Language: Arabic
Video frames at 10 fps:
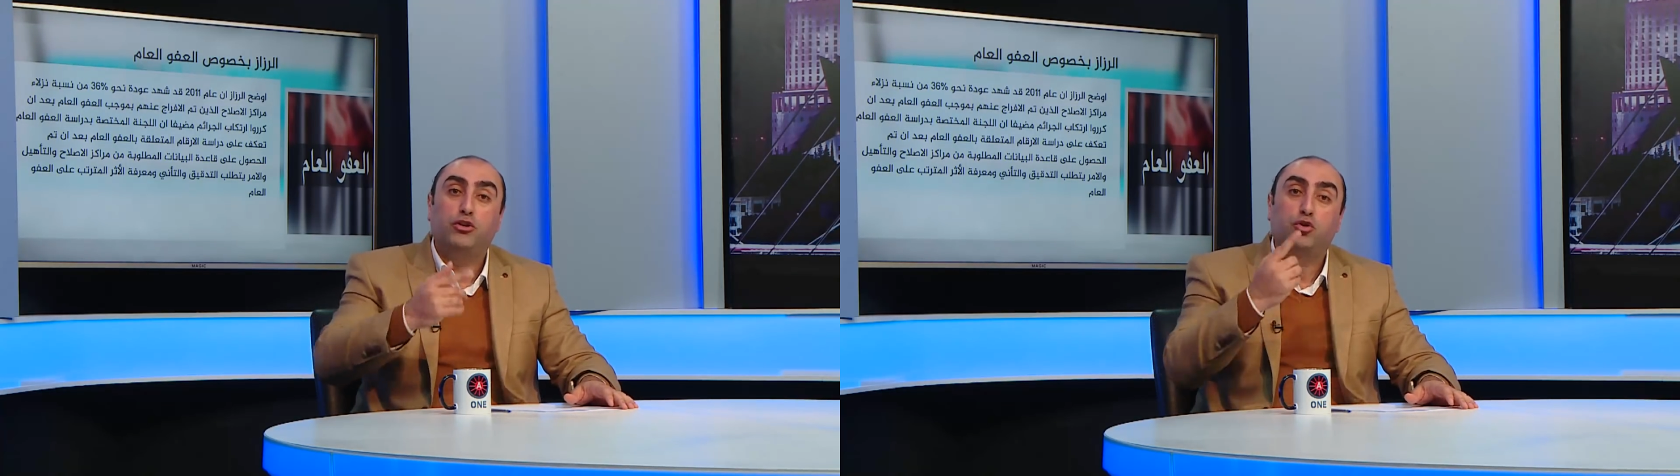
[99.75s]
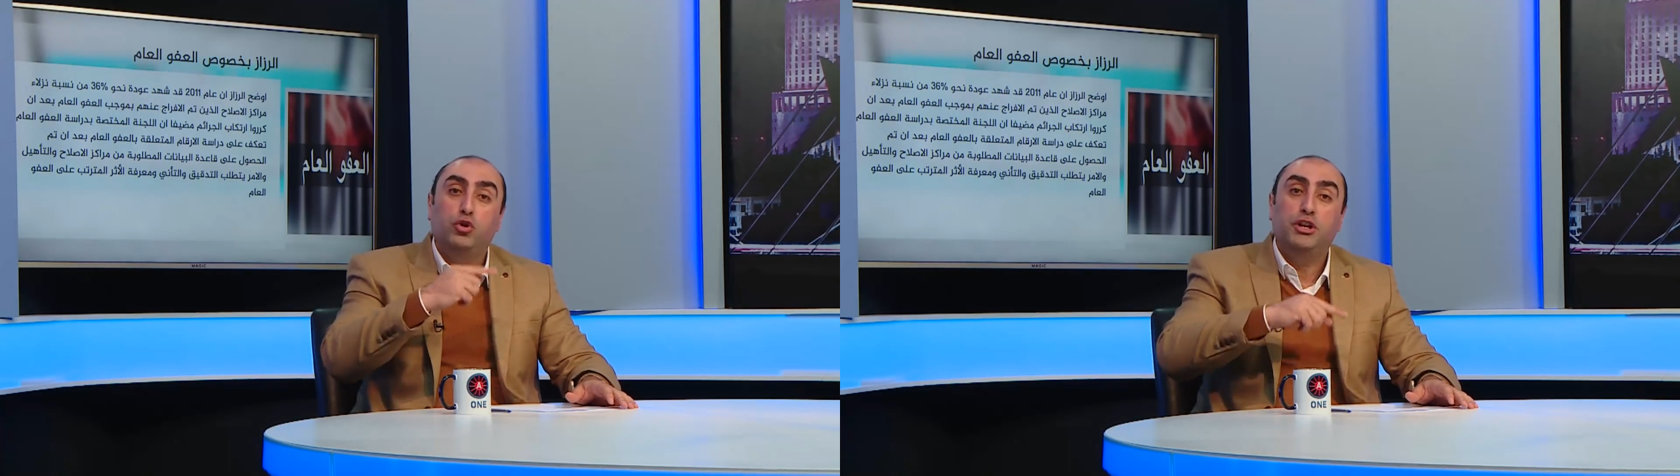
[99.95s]

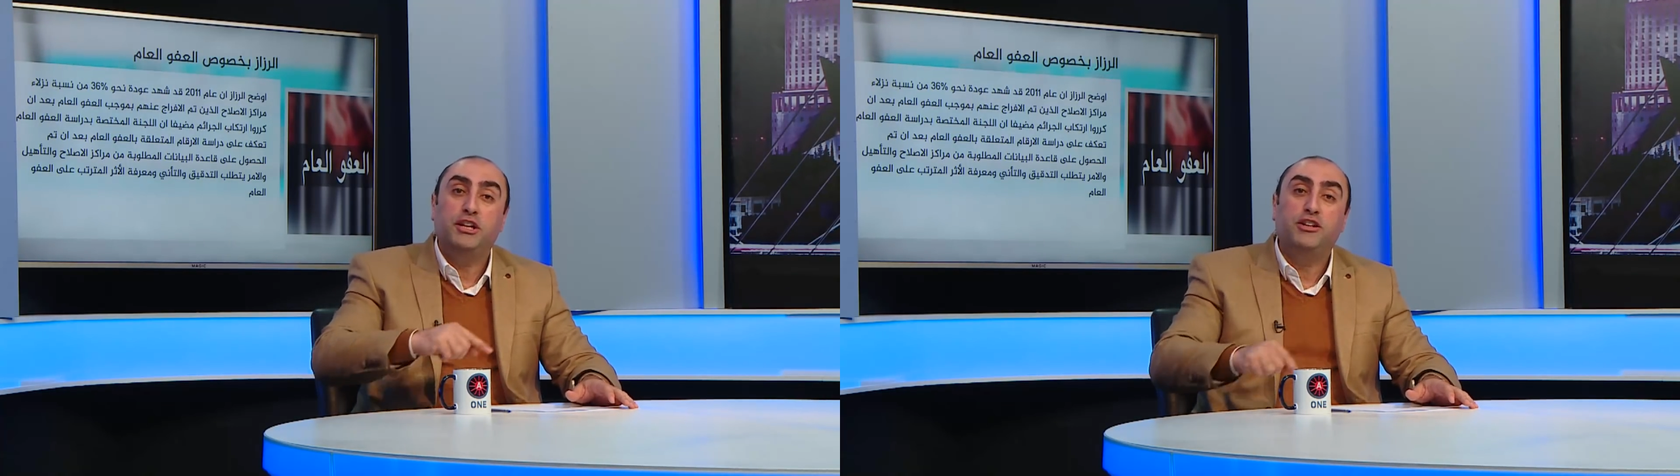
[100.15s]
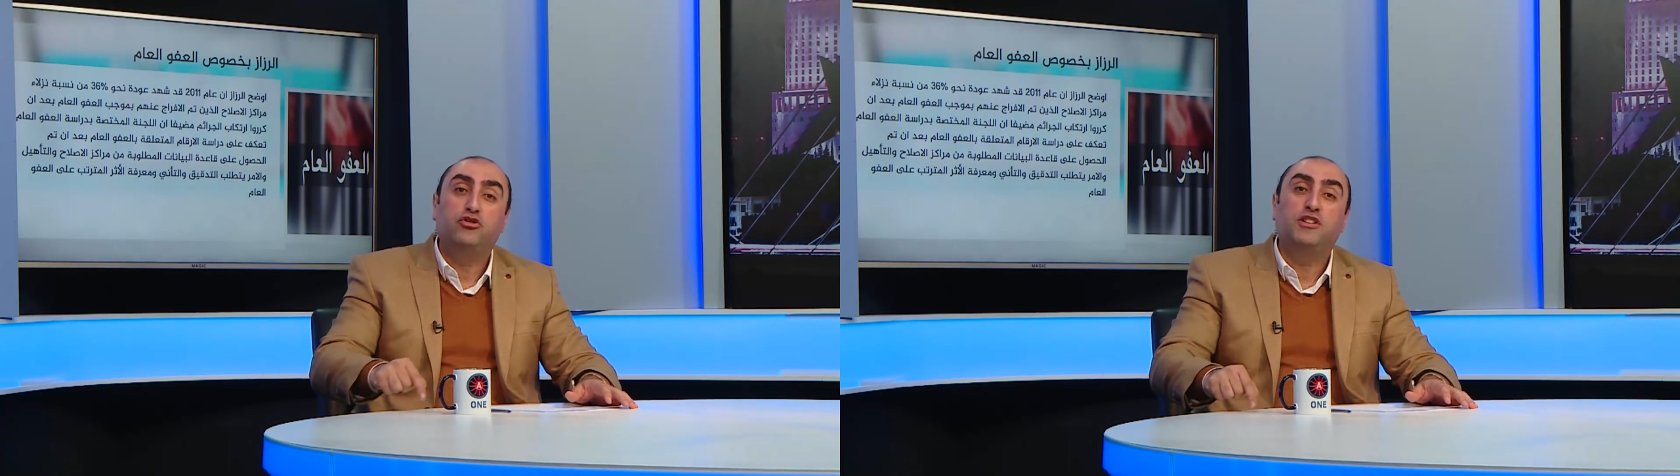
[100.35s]
تكون
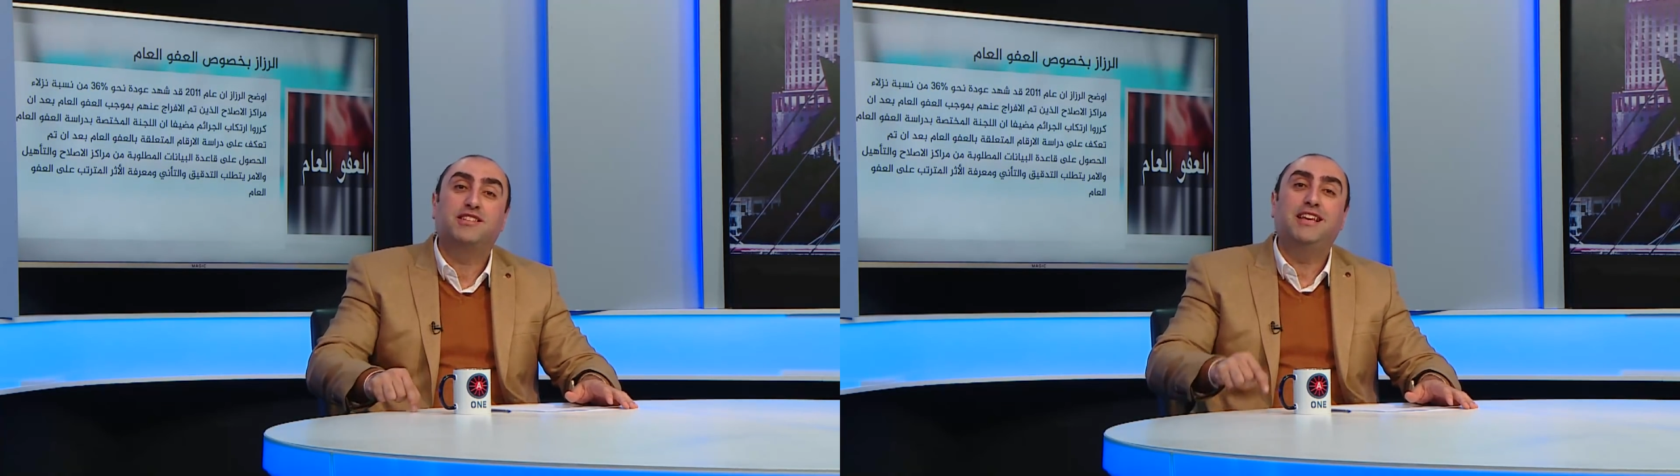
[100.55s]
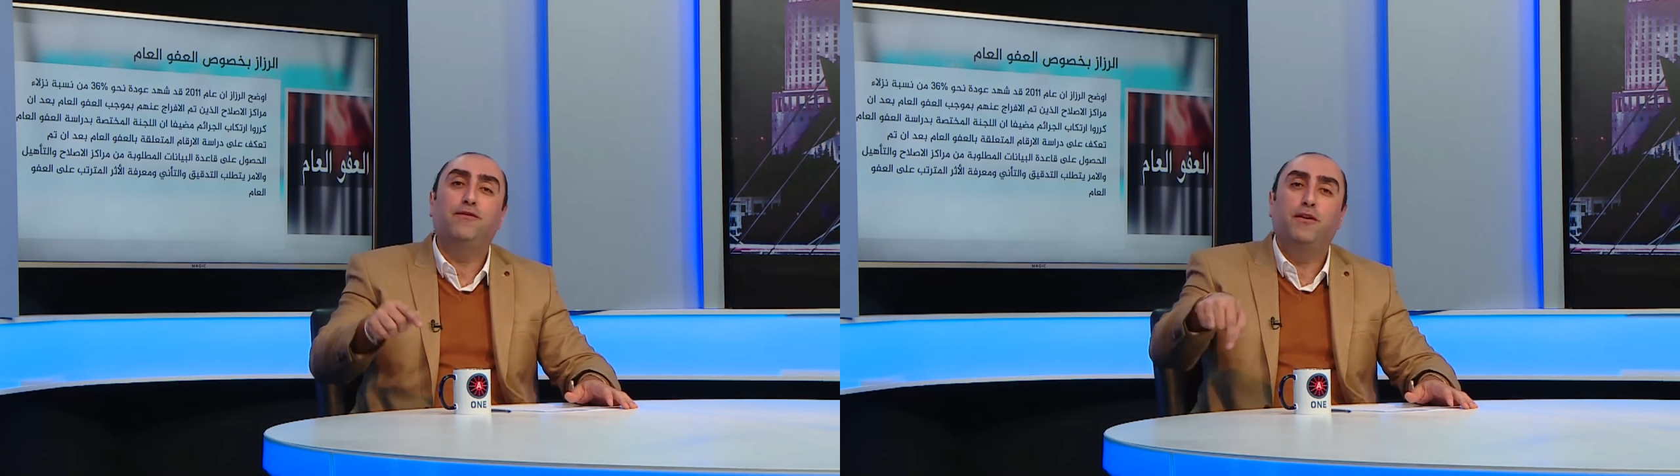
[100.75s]
النتيجه
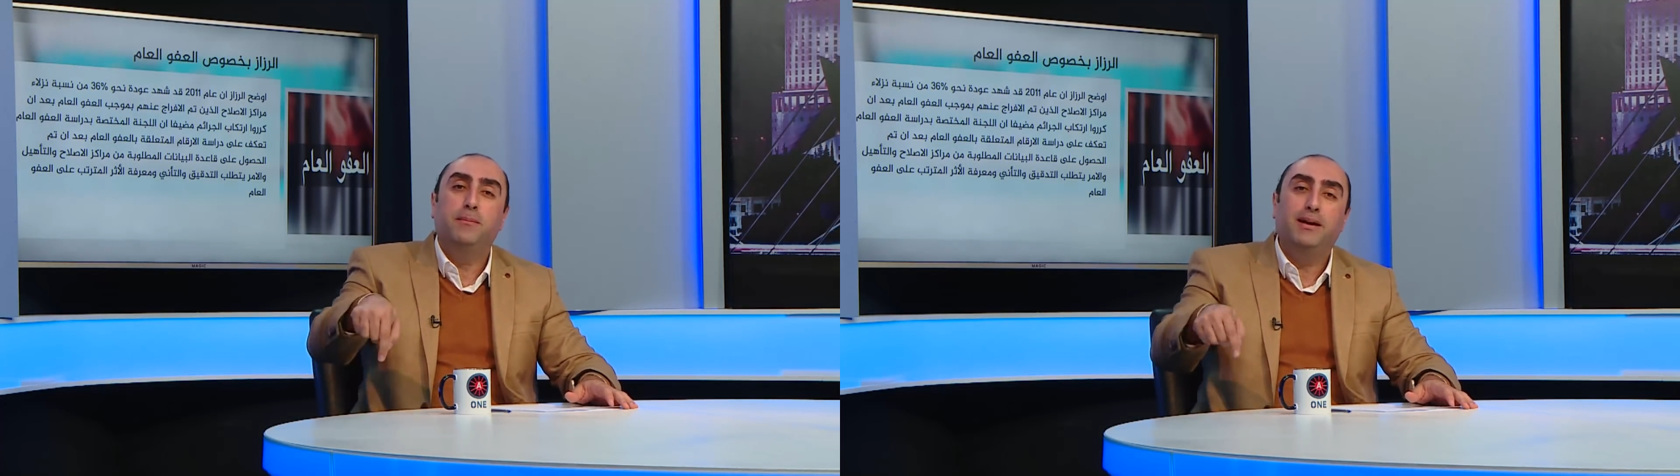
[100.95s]
90%